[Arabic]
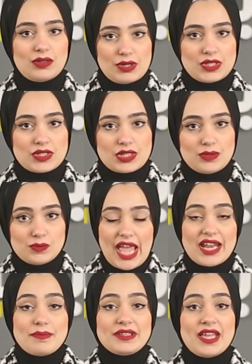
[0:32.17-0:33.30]
المصري.
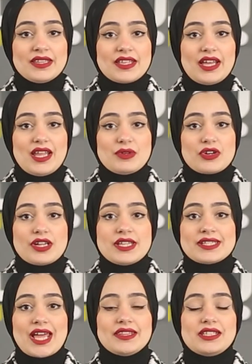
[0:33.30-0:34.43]
كانت بدايه كلام
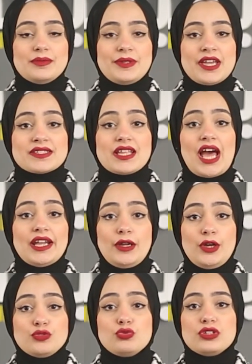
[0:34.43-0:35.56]
الرئيس عن اللي بيحصل على
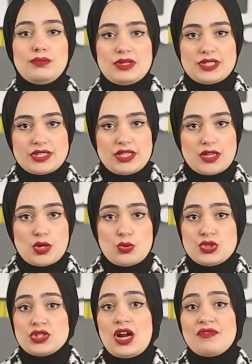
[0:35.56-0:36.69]
الحدود المصريه
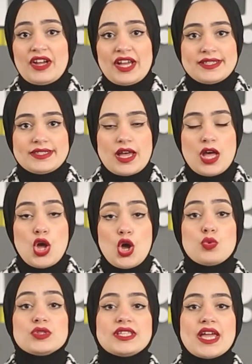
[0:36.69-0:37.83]
والصراع في غزه
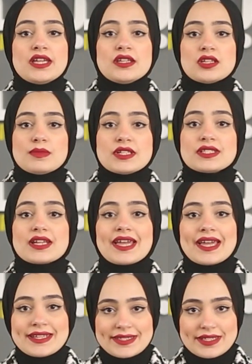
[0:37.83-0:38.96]
وازاي ان مصر
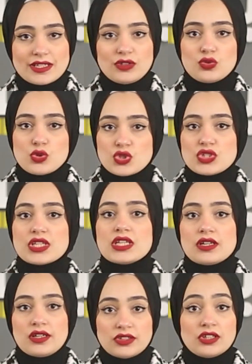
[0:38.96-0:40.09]
خسرت نص
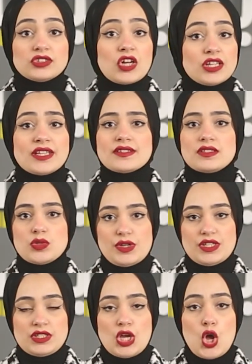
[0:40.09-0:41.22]
ايرادات قناه
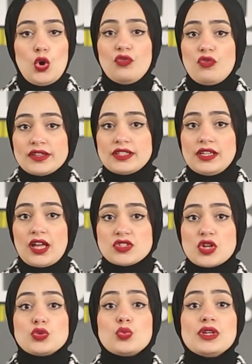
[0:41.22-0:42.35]
السويس وفي وقت
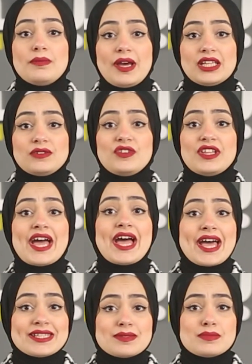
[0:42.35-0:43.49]
الاقتصاد والبلد فيها
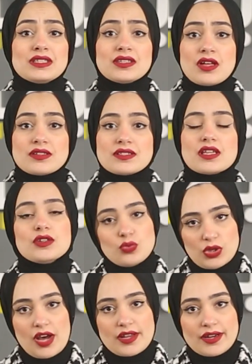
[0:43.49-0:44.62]
ازمه نقص
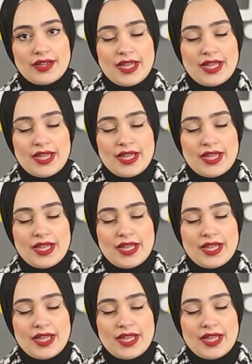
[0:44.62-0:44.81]
دولار.